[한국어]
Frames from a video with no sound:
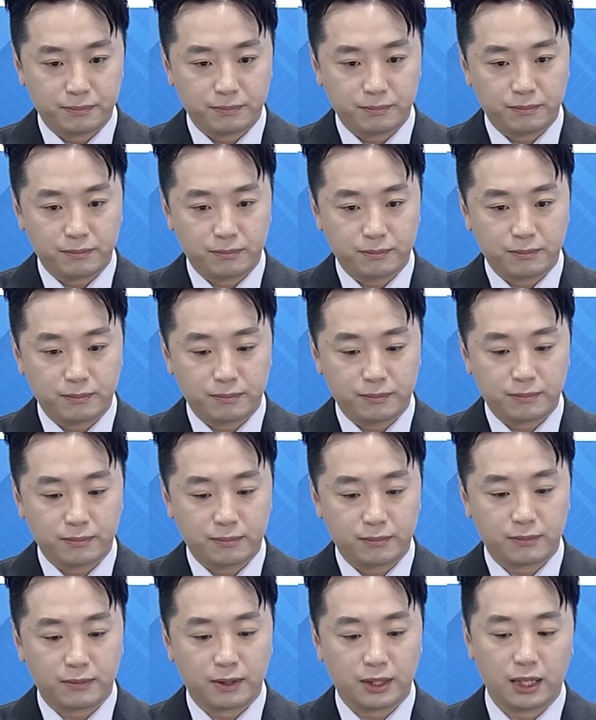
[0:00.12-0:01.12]
네,
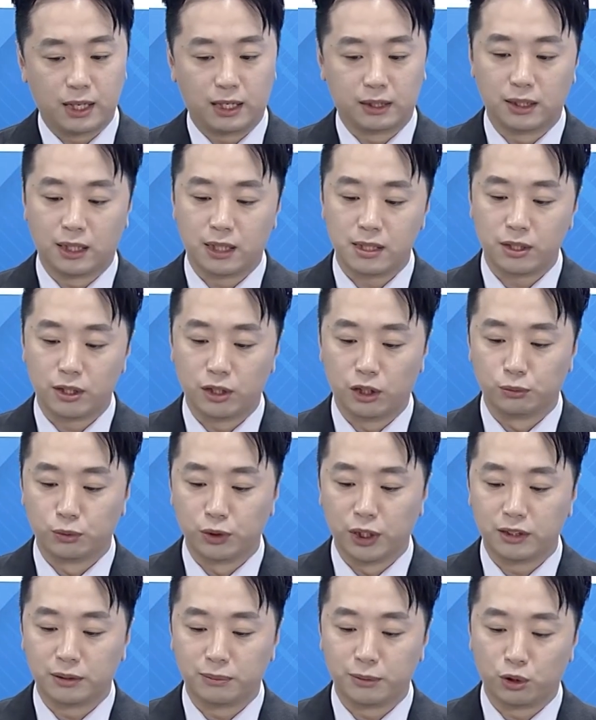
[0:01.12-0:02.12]
안녕하세요. 네, 안녕하세요.
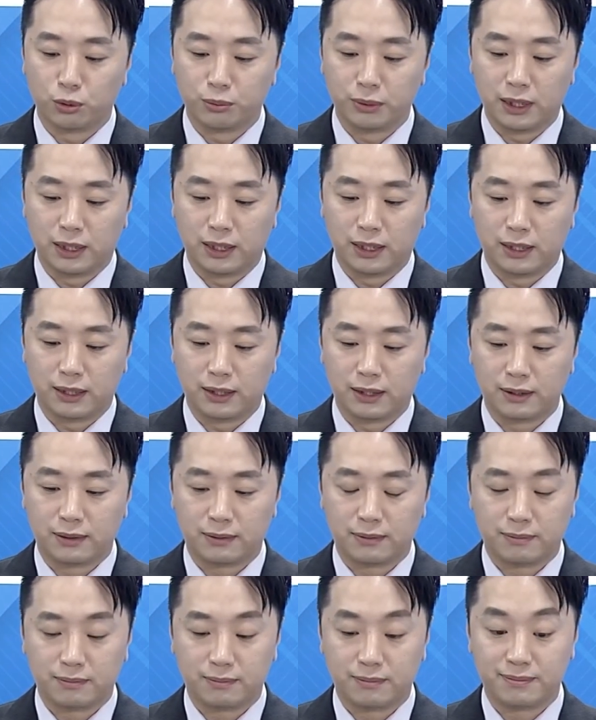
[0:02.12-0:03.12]
문현진 멘토입니다.
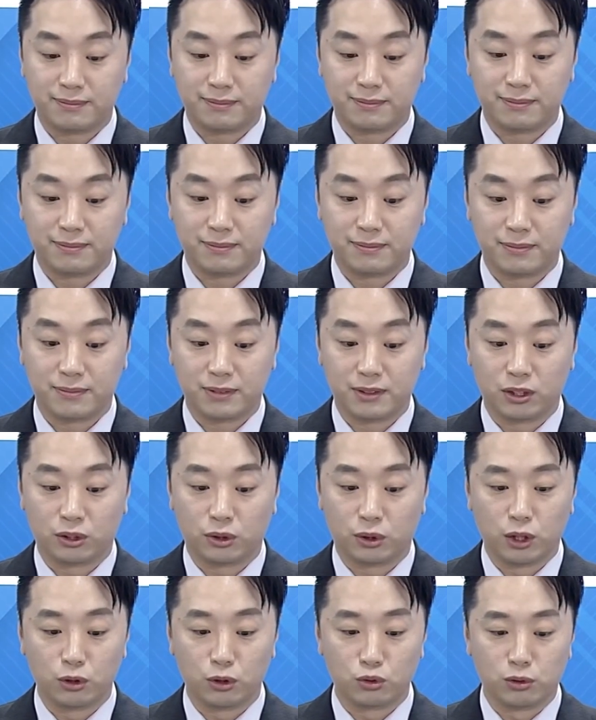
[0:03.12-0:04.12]
네.
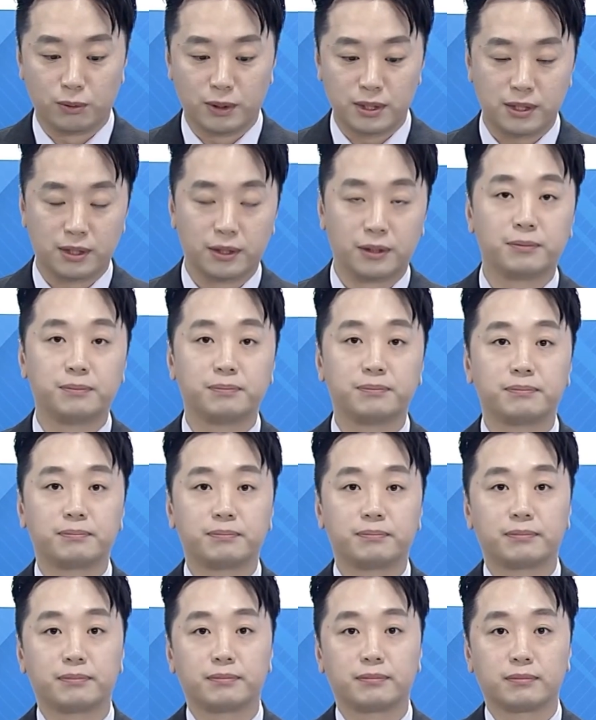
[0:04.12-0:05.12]
어떤 게 궁금하세요?
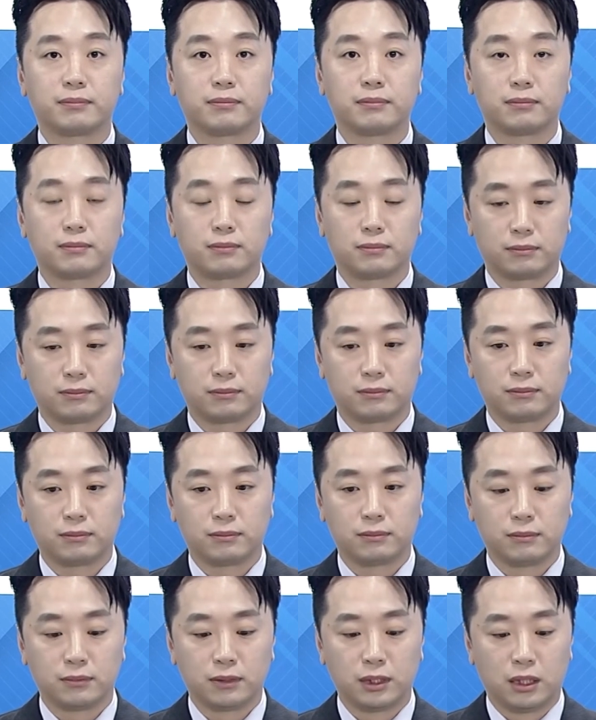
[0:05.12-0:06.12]
주성
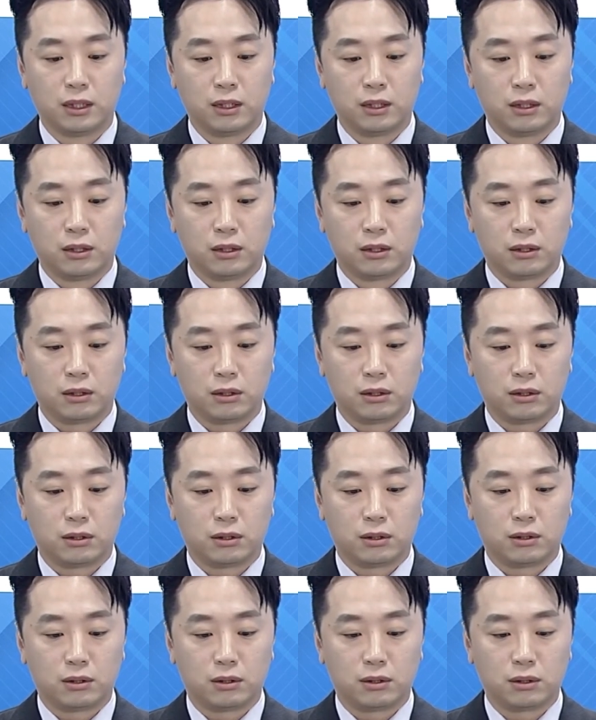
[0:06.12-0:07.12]
엔지니어링이요.
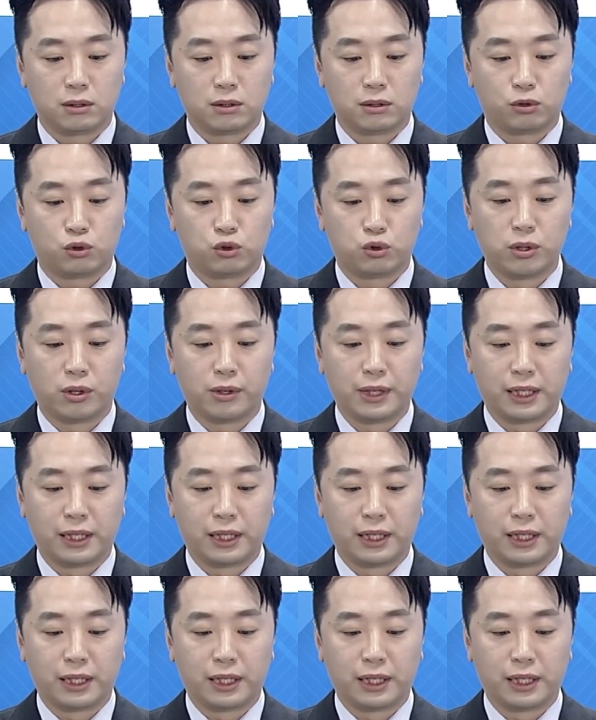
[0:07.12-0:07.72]
주성